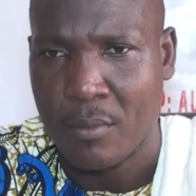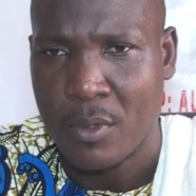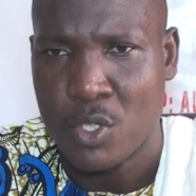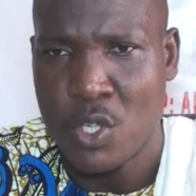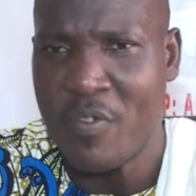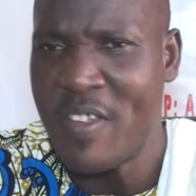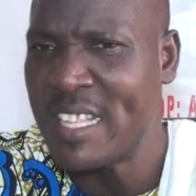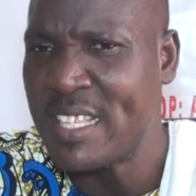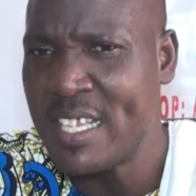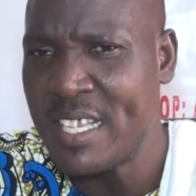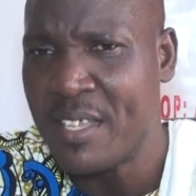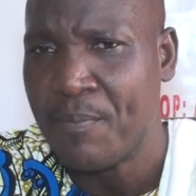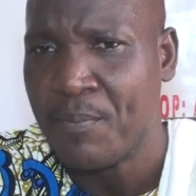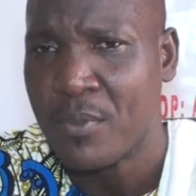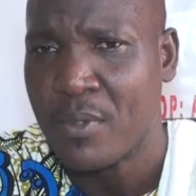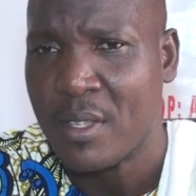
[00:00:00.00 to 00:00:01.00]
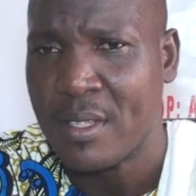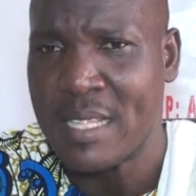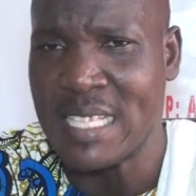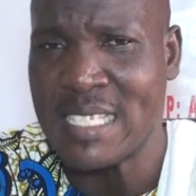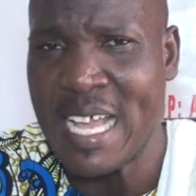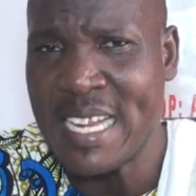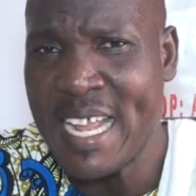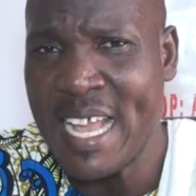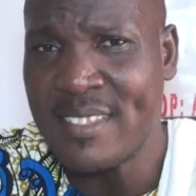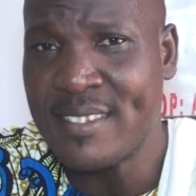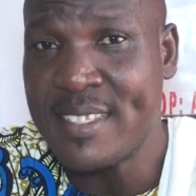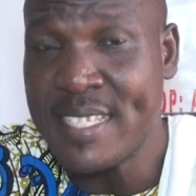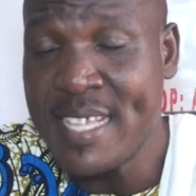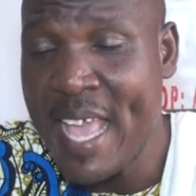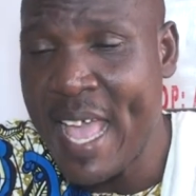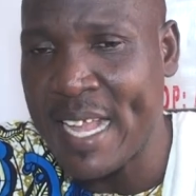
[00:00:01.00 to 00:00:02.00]
Je veux dire, des années
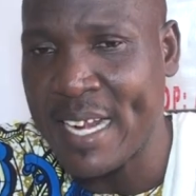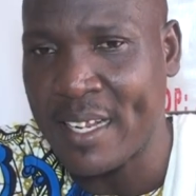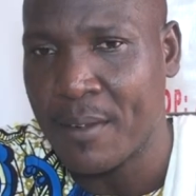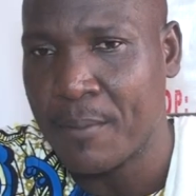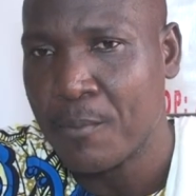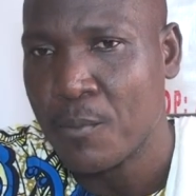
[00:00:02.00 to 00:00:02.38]
entières